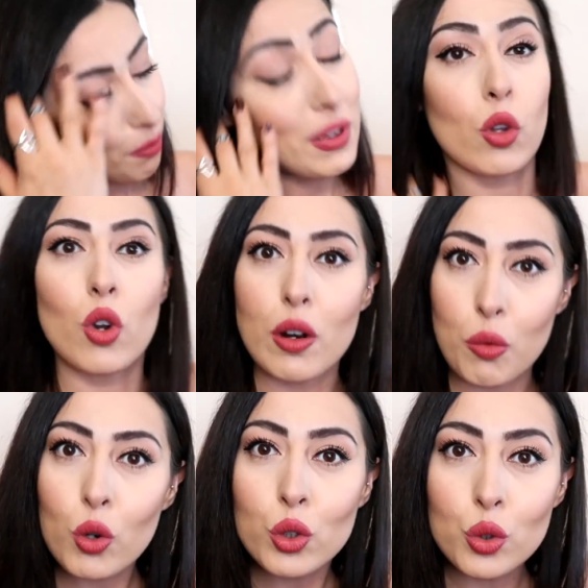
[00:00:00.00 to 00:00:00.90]
mi
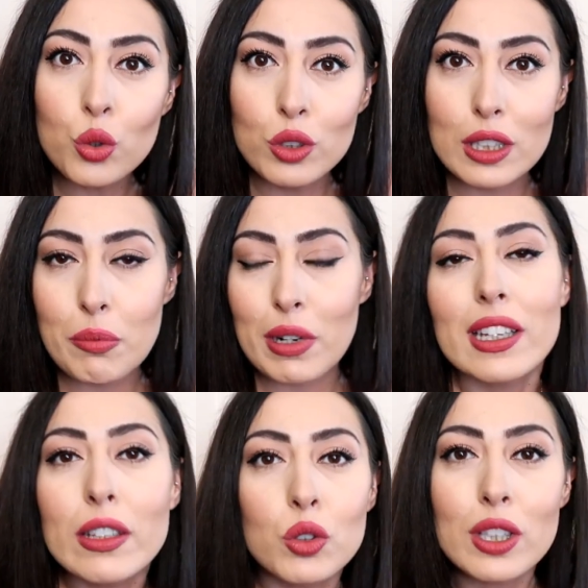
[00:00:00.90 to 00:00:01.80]
tornano molto utili
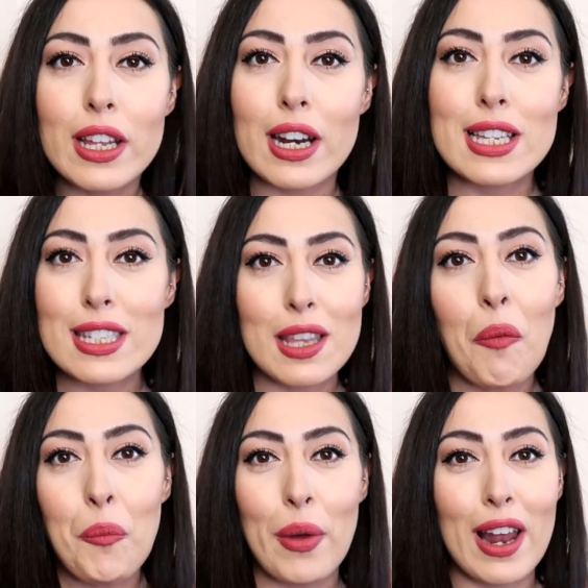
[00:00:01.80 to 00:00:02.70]
perché devo tenere le
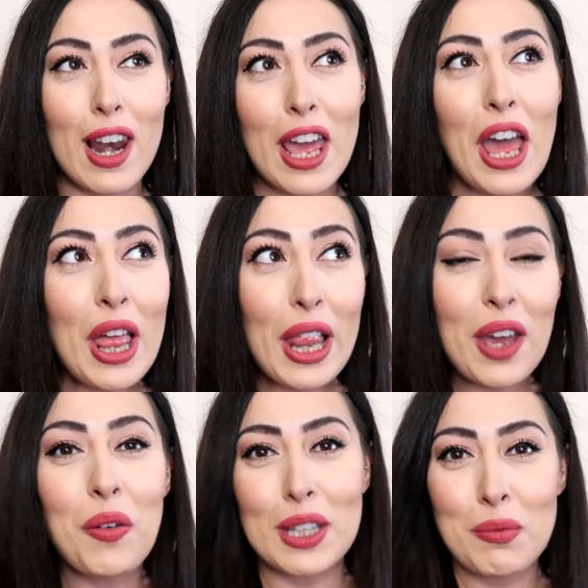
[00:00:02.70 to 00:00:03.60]
stampelle
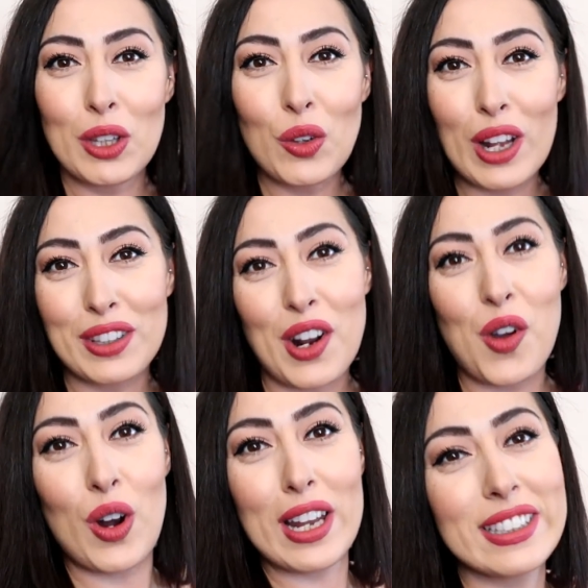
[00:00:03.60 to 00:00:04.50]
e quindi metto la
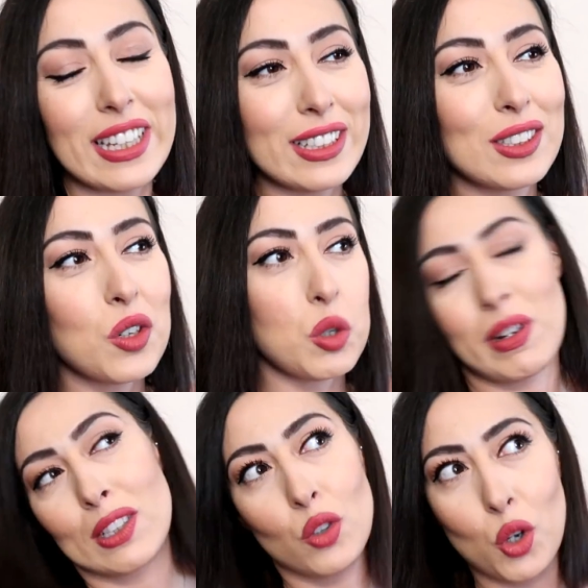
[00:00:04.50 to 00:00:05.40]
tracolla dietro
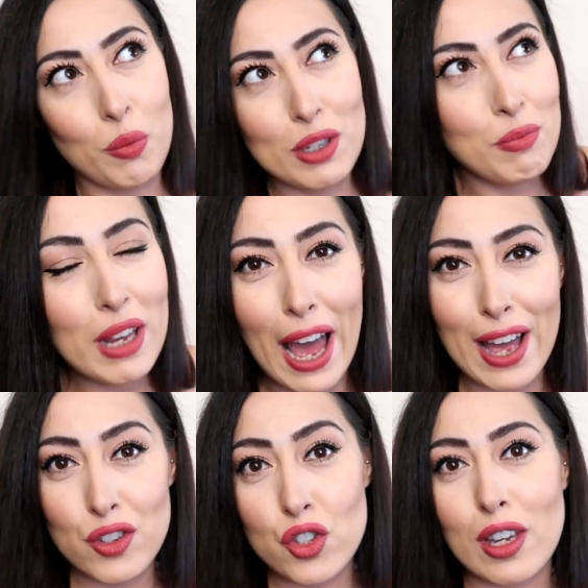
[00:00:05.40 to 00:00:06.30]
sperando che non mi
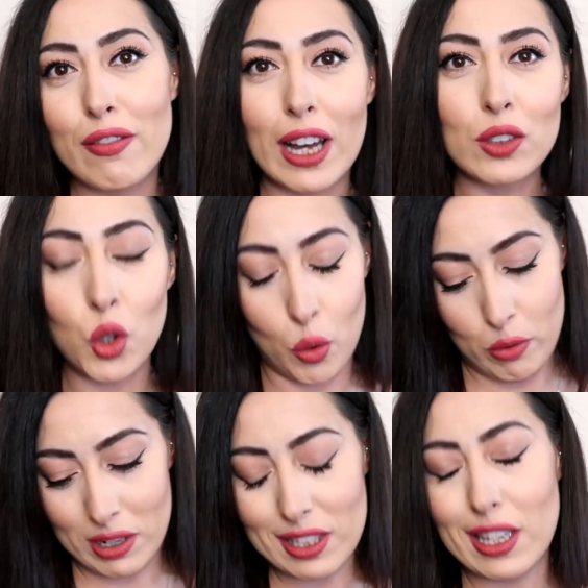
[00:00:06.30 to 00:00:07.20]
sbilanci e vado
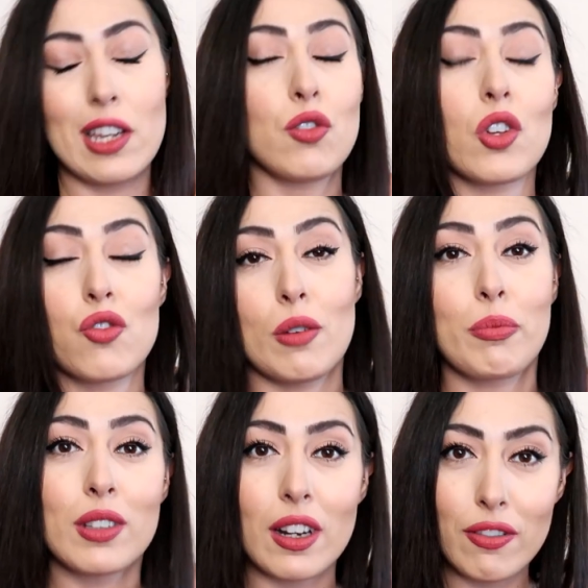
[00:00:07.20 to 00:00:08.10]
come una scheggia, cioè
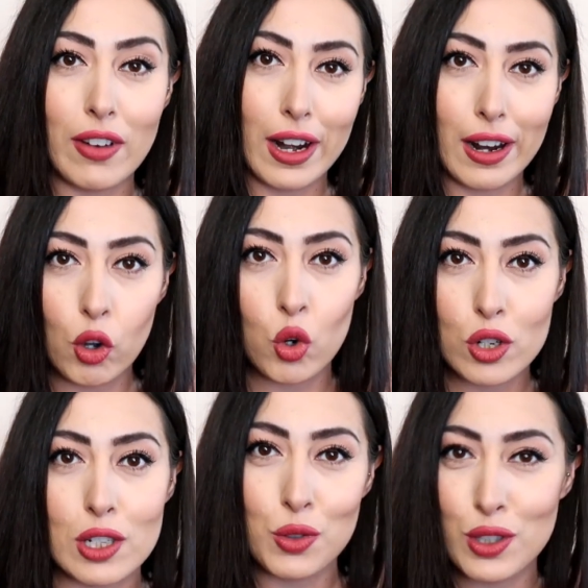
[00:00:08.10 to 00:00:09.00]
potrei fare la
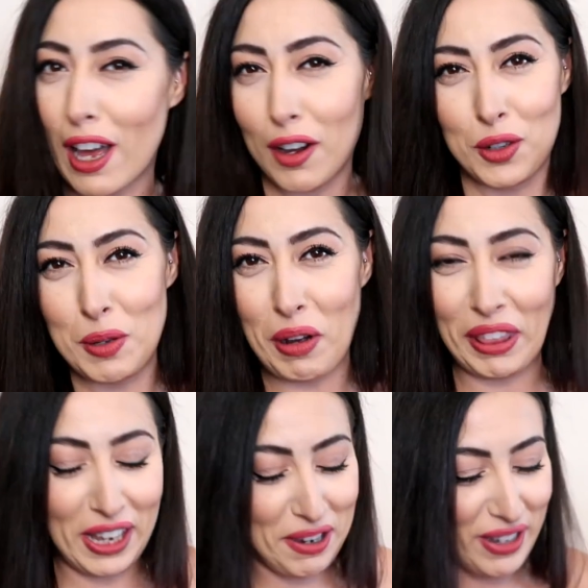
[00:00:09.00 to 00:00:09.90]
corsa ostacoli
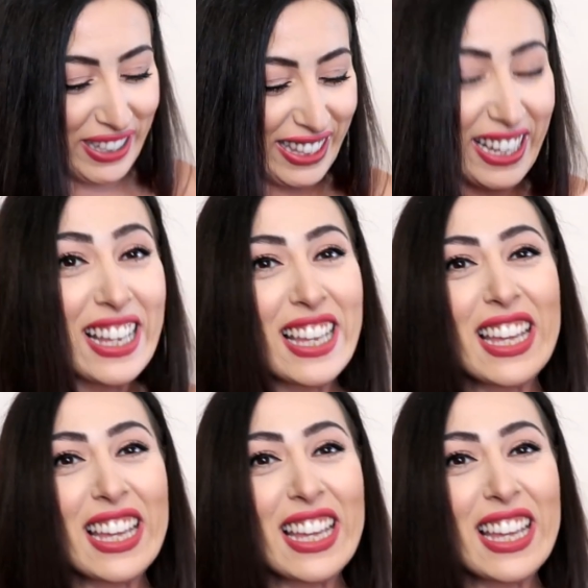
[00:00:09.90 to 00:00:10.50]
praticamente.